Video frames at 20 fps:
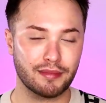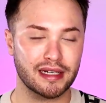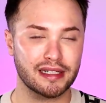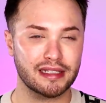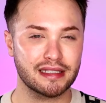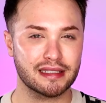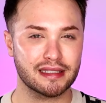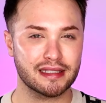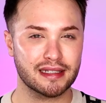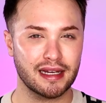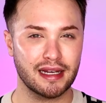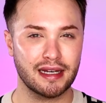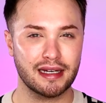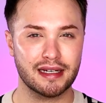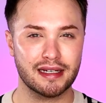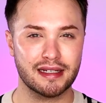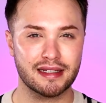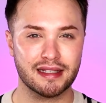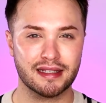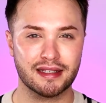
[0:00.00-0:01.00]
Bei diesen Skin
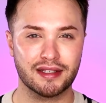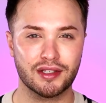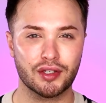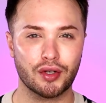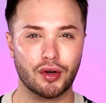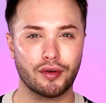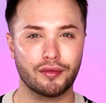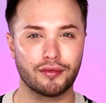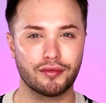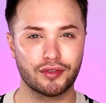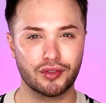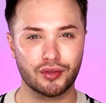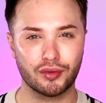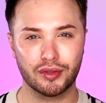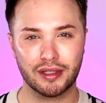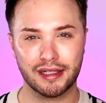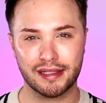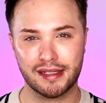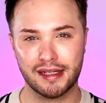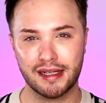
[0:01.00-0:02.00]
Tints ist es oft
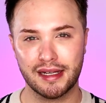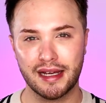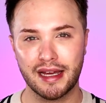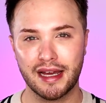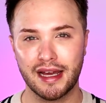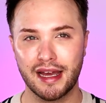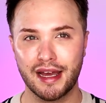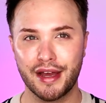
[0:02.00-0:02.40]
so, dass sie